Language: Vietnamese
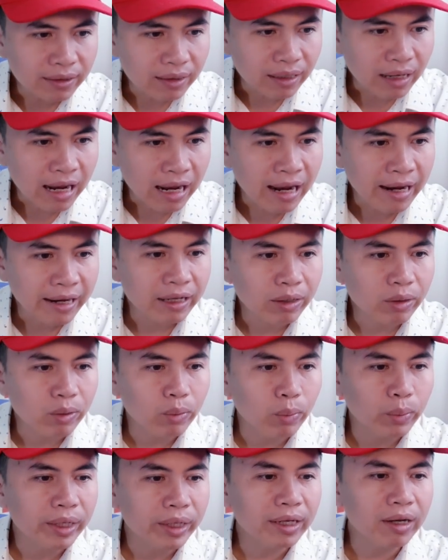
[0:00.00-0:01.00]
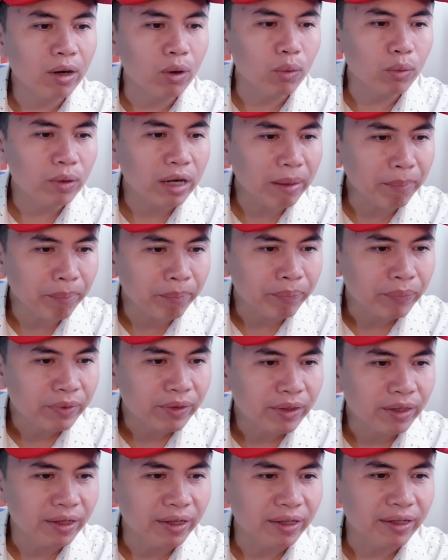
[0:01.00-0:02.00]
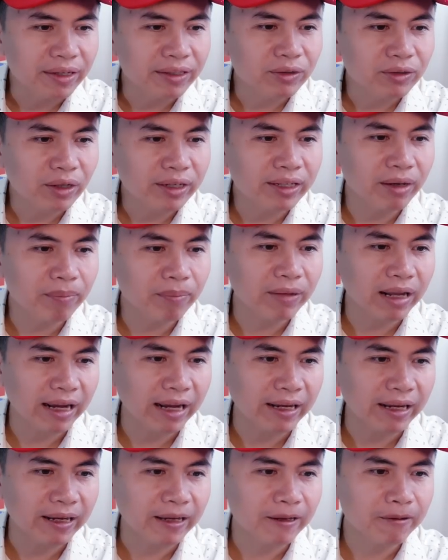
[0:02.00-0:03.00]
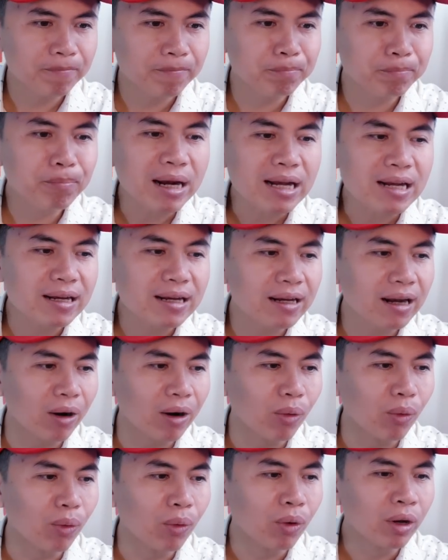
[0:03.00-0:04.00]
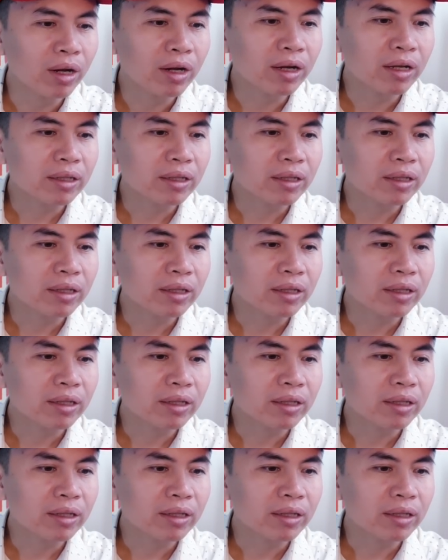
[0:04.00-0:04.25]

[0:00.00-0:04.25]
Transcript: hai quý đầu năm thì doanh nghiệp này bắt đầu